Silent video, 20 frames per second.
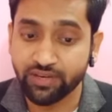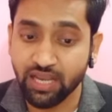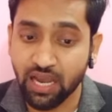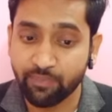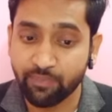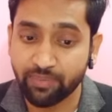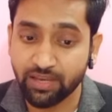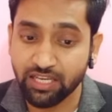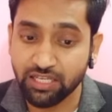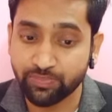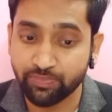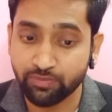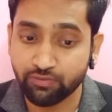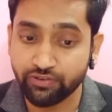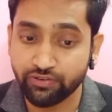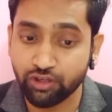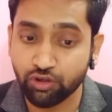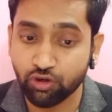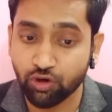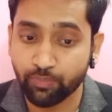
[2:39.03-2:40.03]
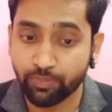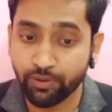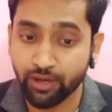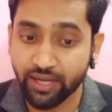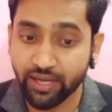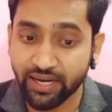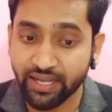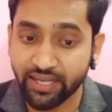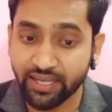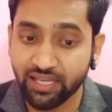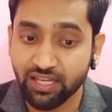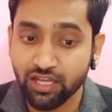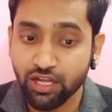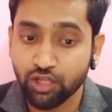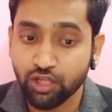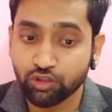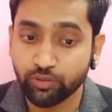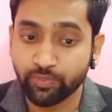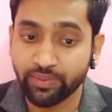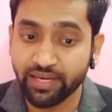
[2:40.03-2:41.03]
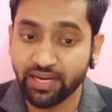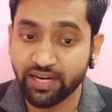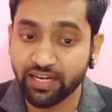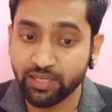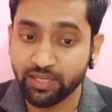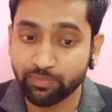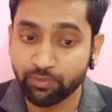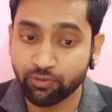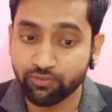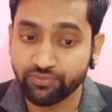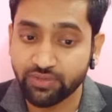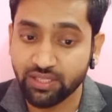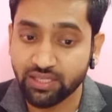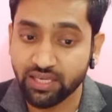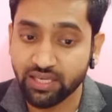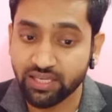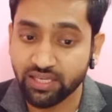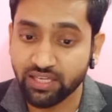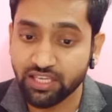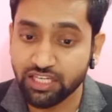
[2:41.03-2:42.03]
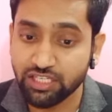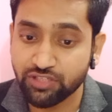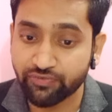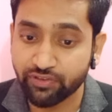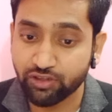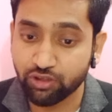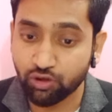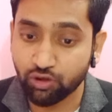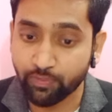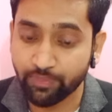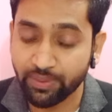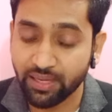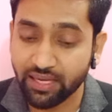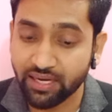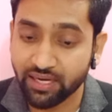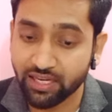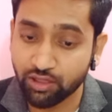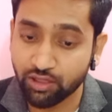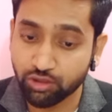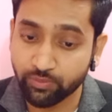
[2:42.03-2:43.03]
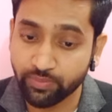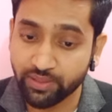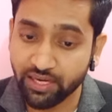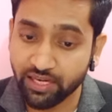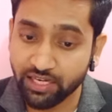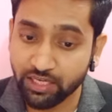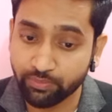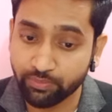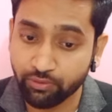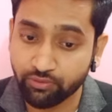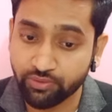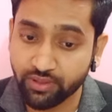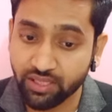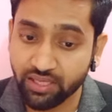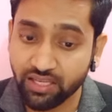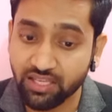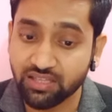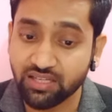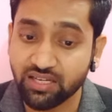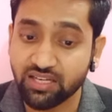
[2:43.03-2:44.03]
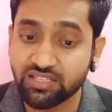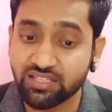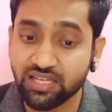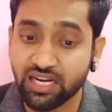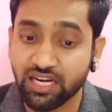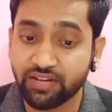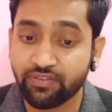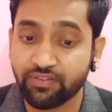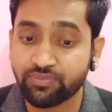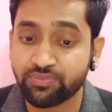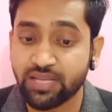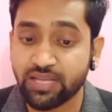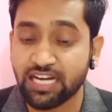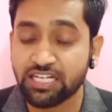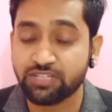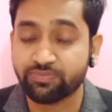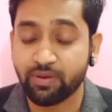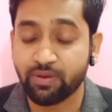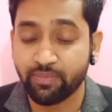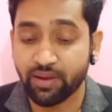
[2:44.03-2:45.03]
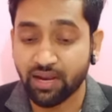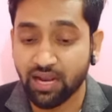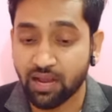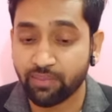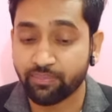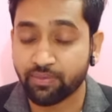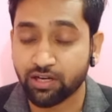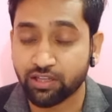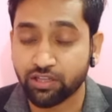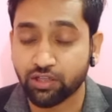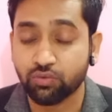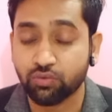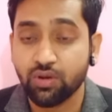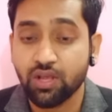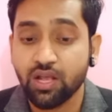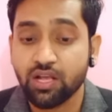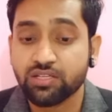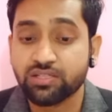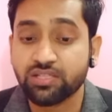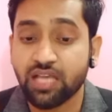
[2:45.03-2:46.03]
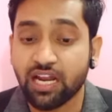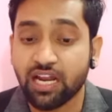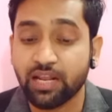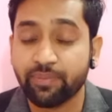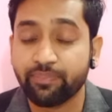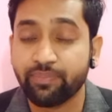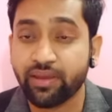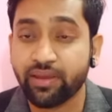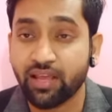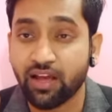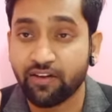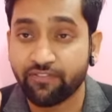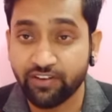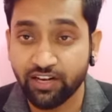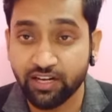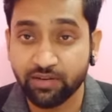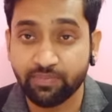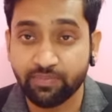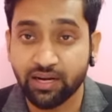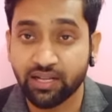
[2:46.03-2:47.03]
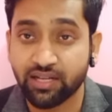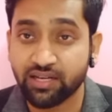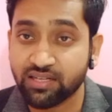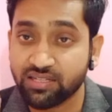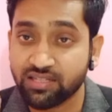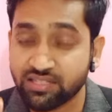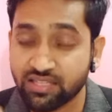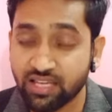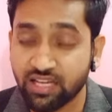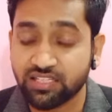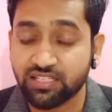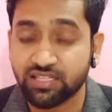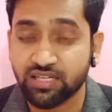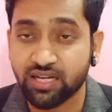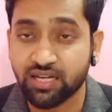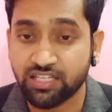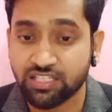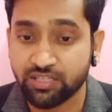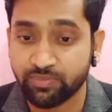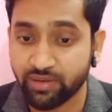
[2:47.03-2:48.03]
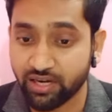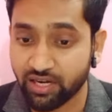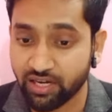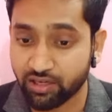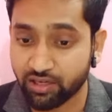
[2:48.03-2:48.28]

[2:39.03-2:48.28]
यहाँ पर इस वीडियो को प्ले करेंगे तो मेरी अर्निंग प्रूफ दिखेगी इस वीडियो को प्ले करेंगे तो मेरी अर्निंग प्रूफ दिखेगी इतने सारे वेबसाइट्स पर मैं काम करता हूँ सारे पे अफिलेट मार्केटिंग मार्केटिंग से अच्छी खासी मेरी रनिंग